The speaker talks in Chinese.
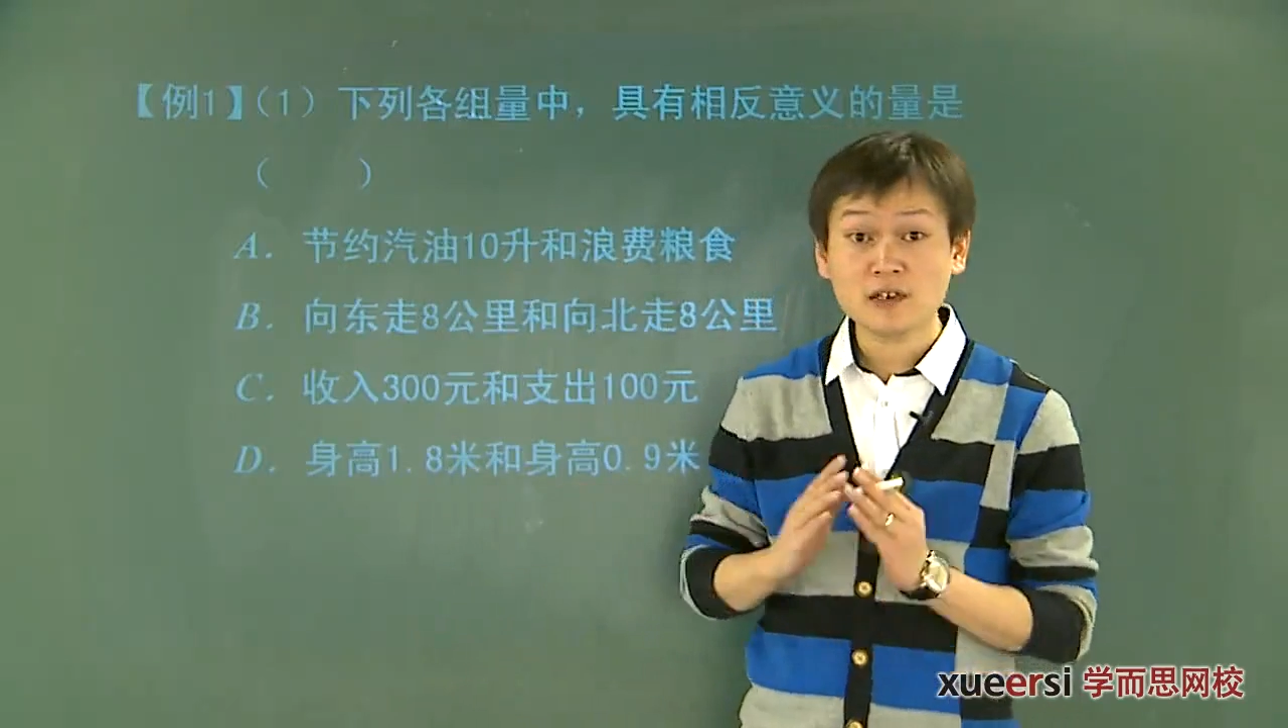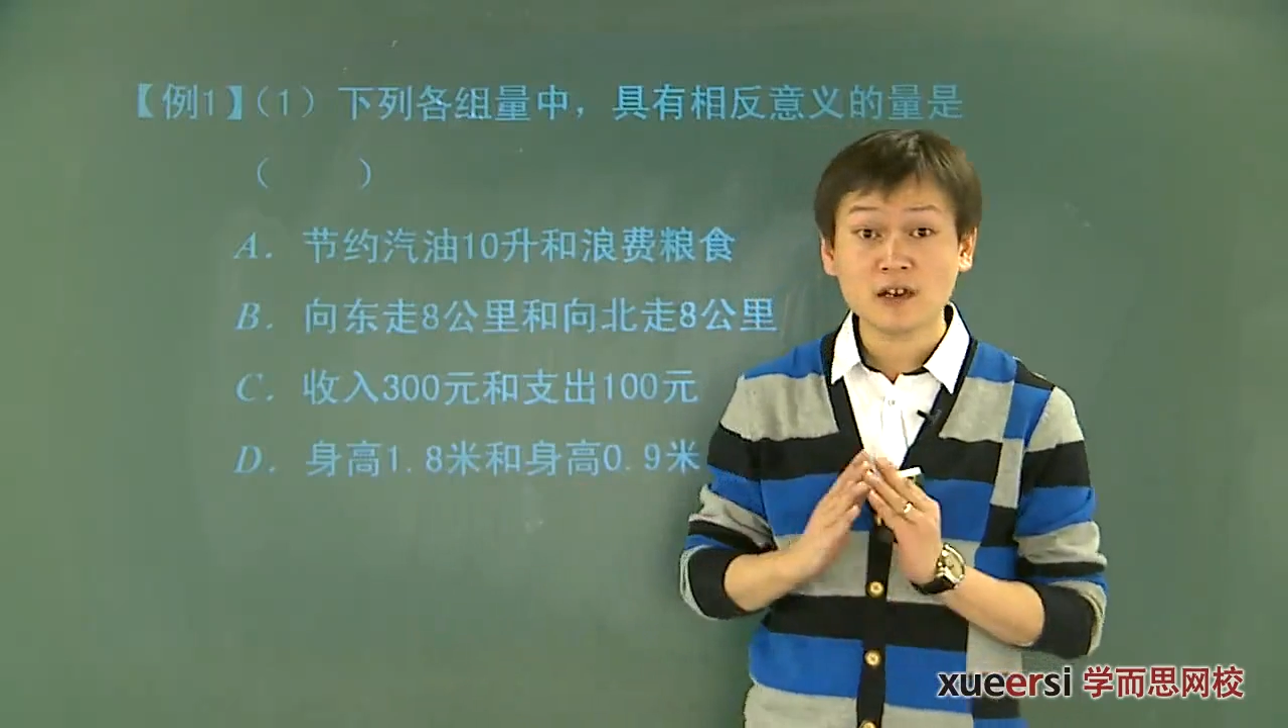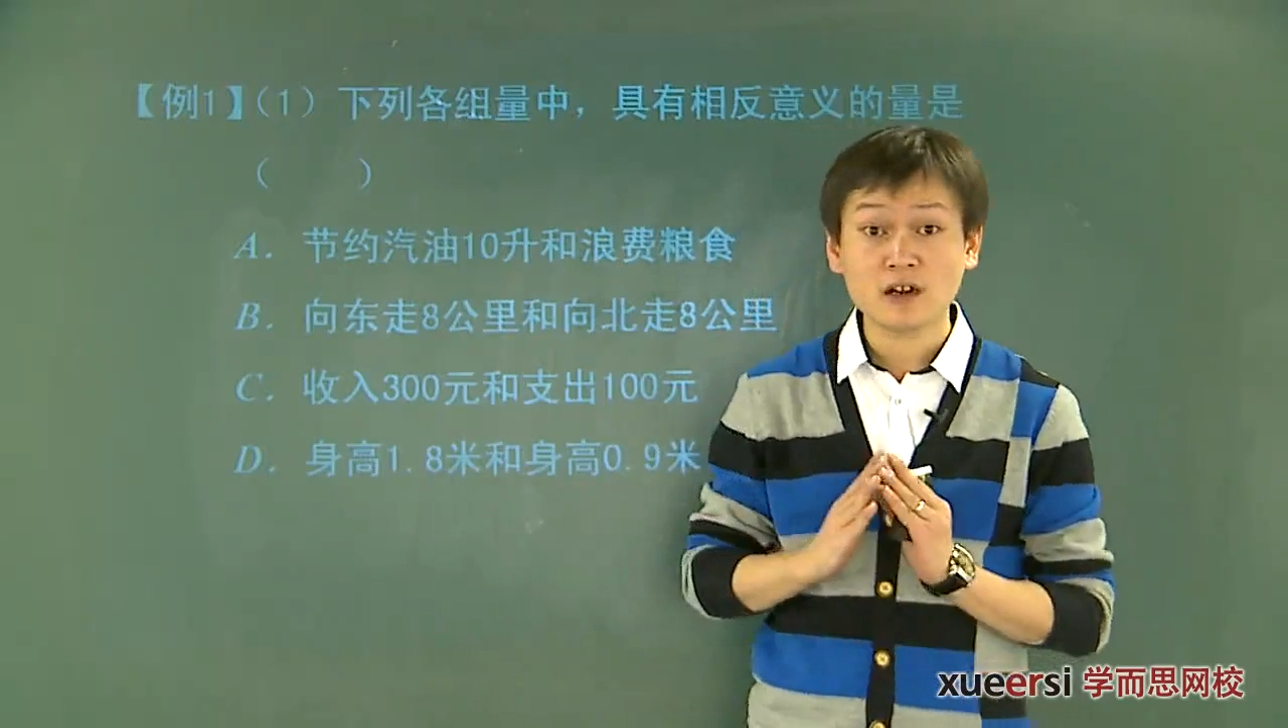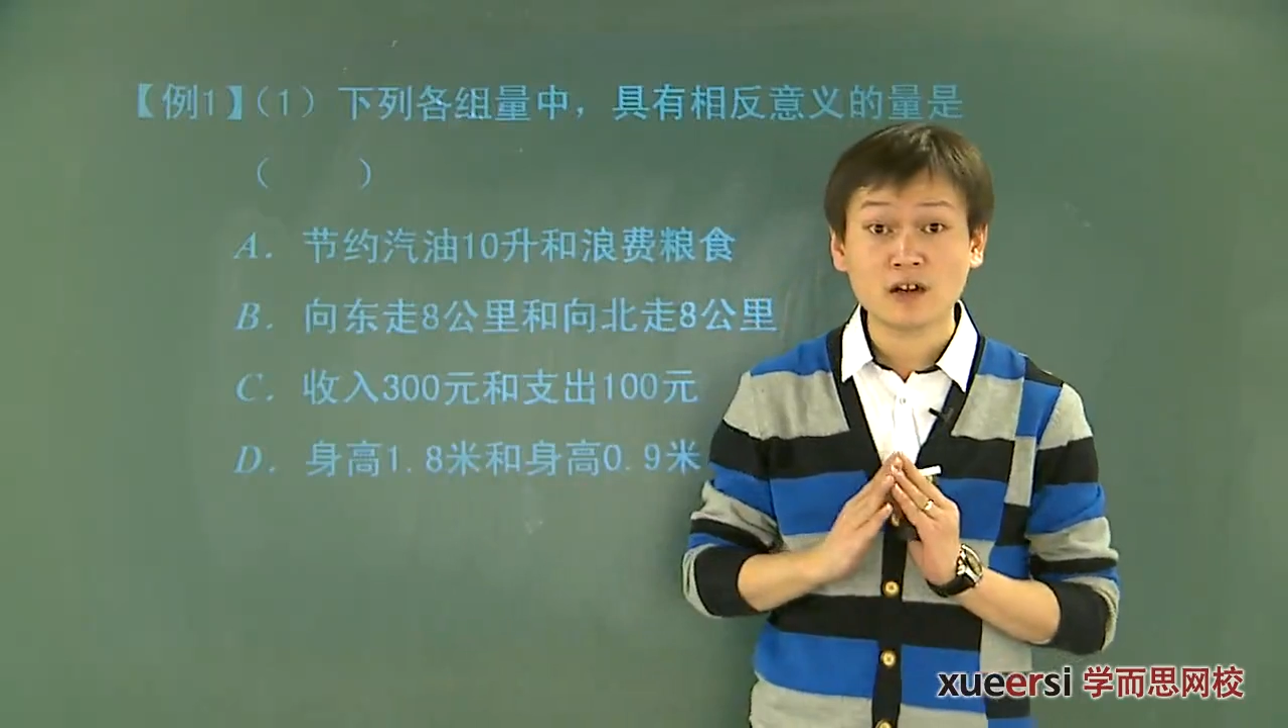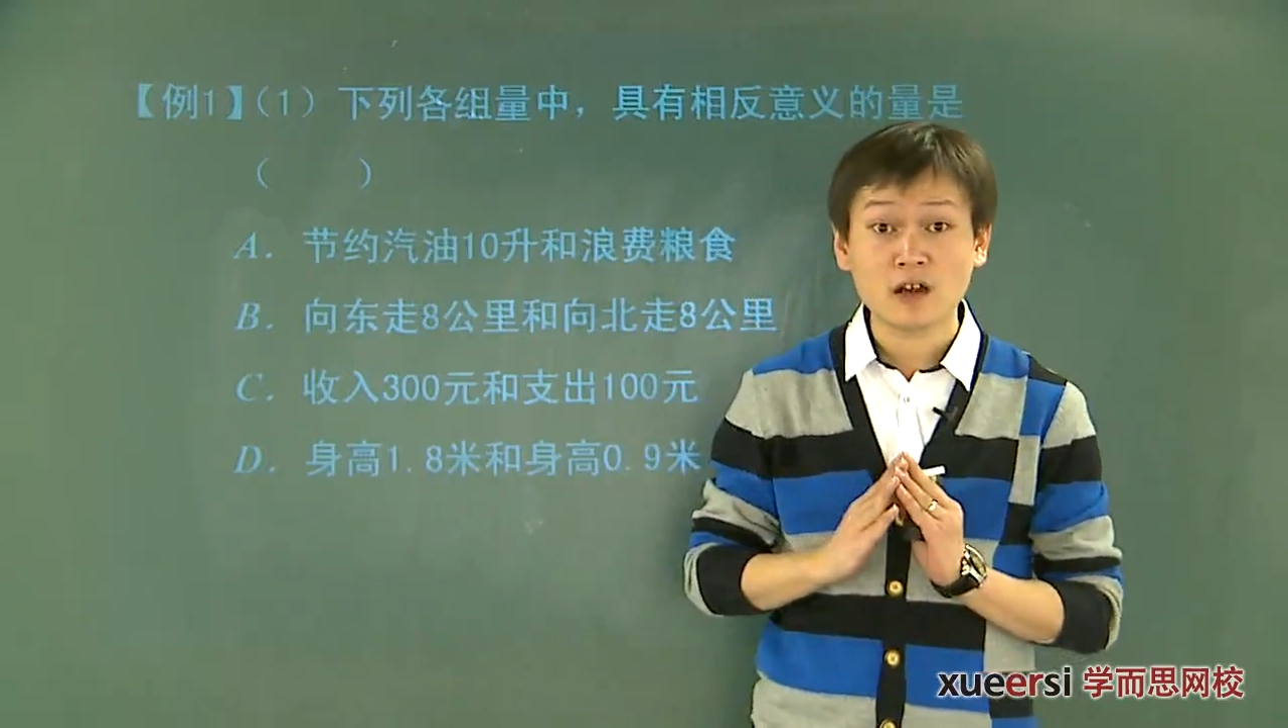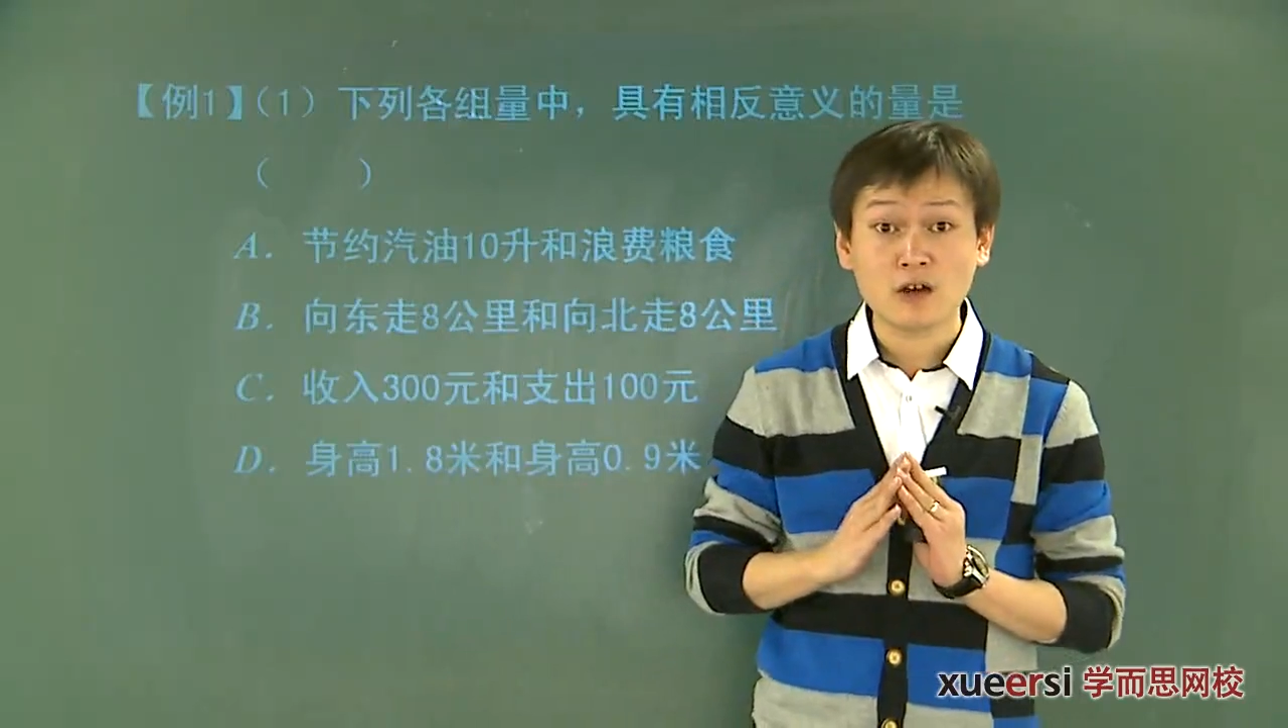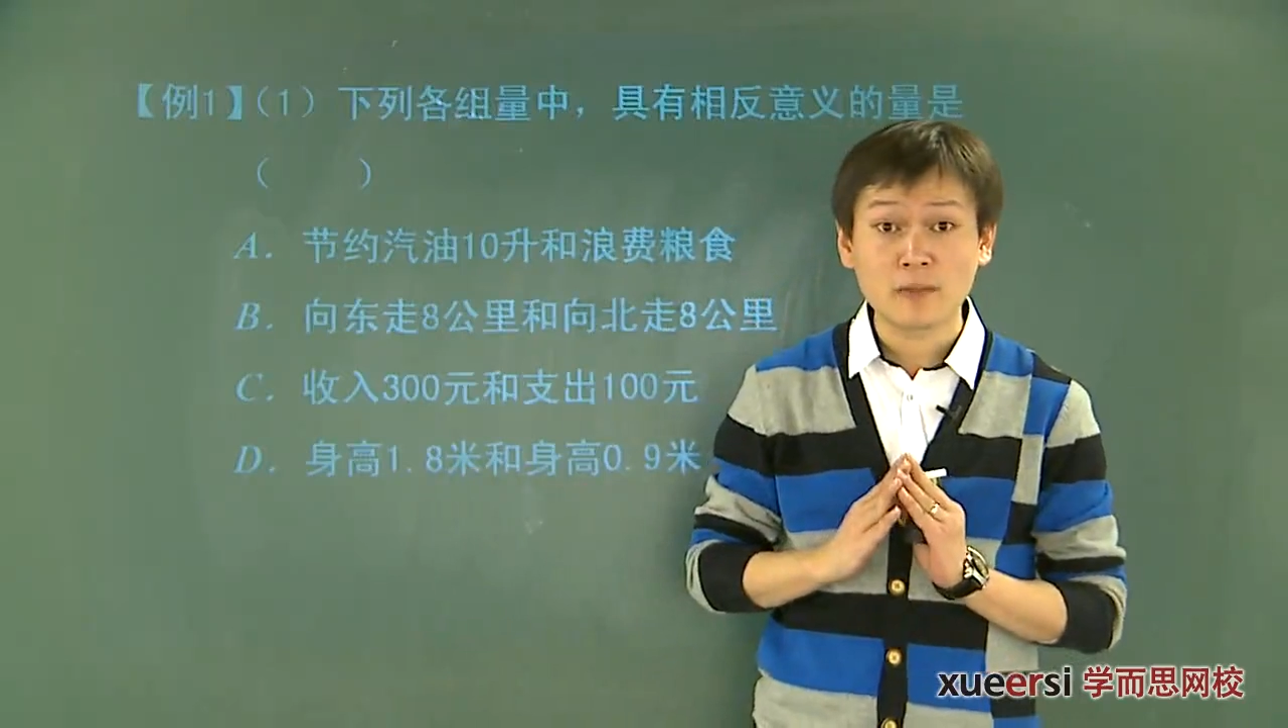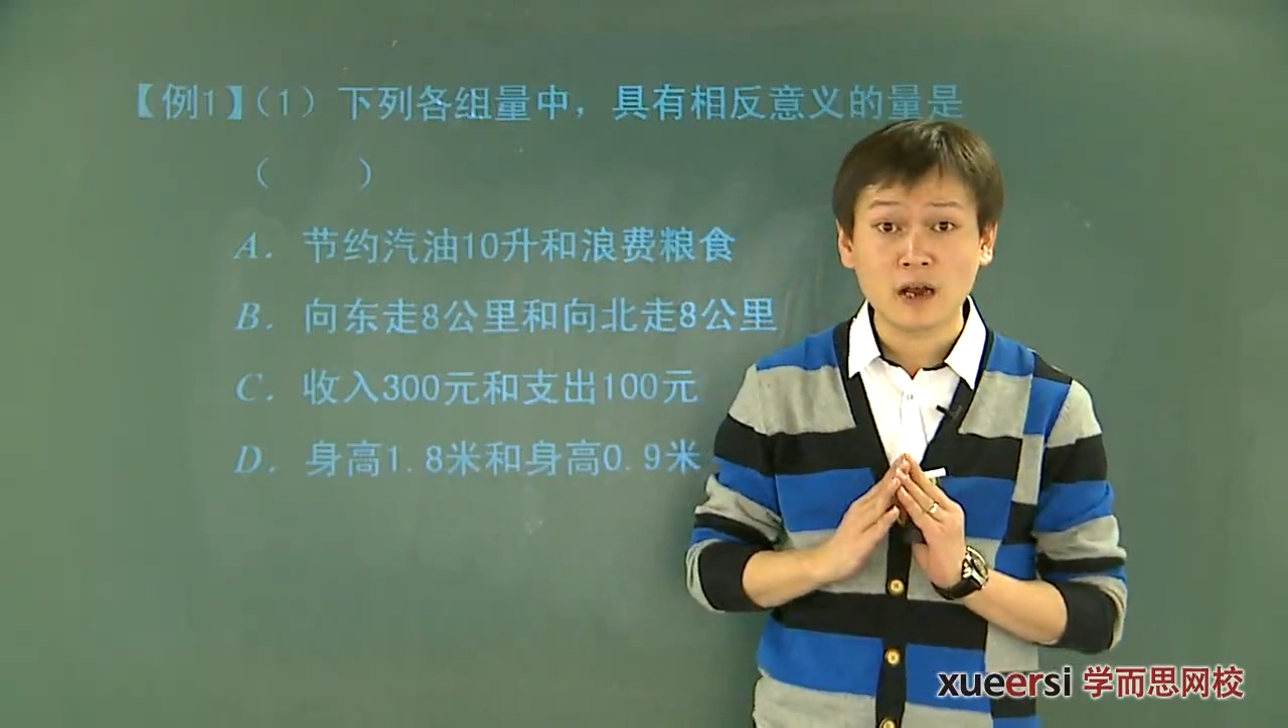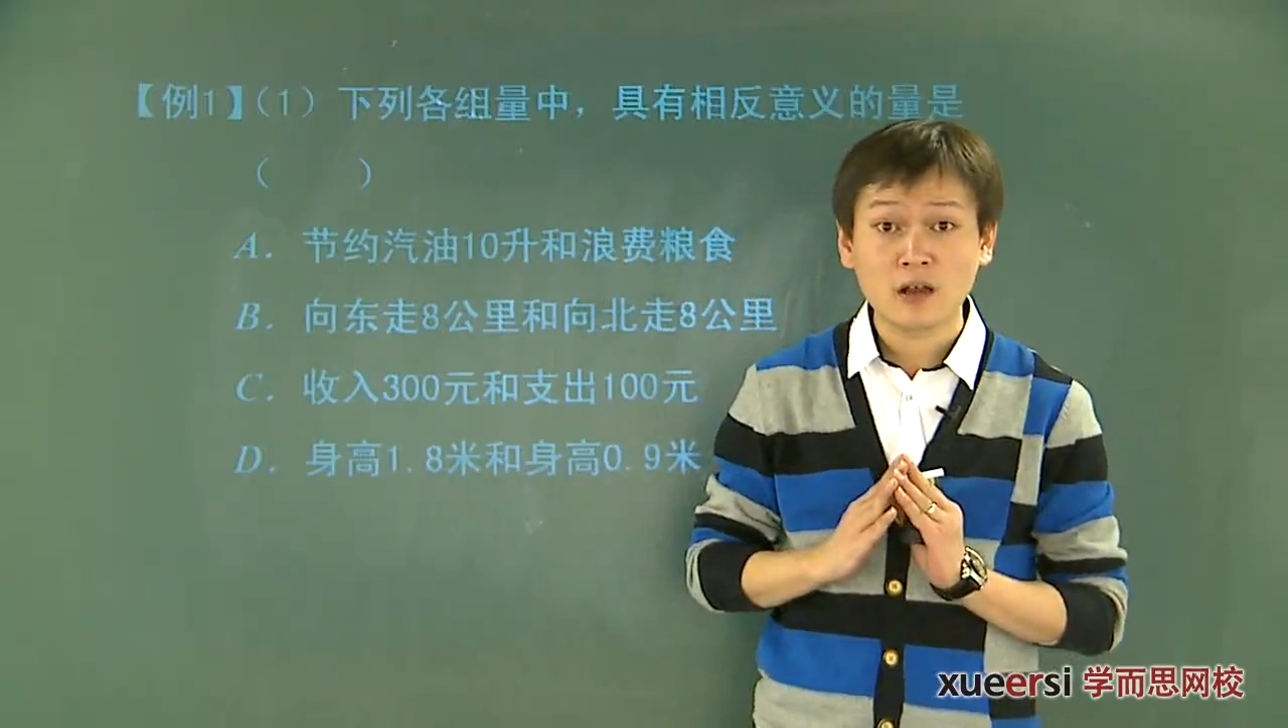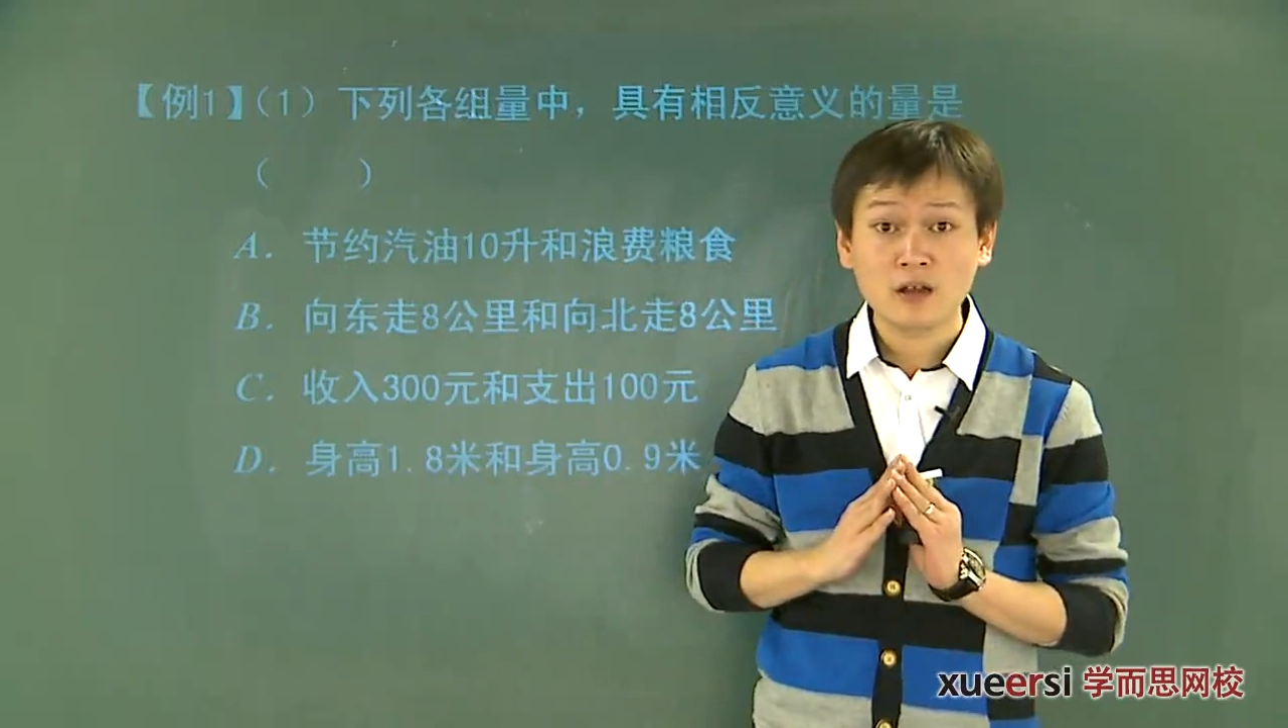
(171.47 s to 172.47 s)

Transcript: 这个人高吗？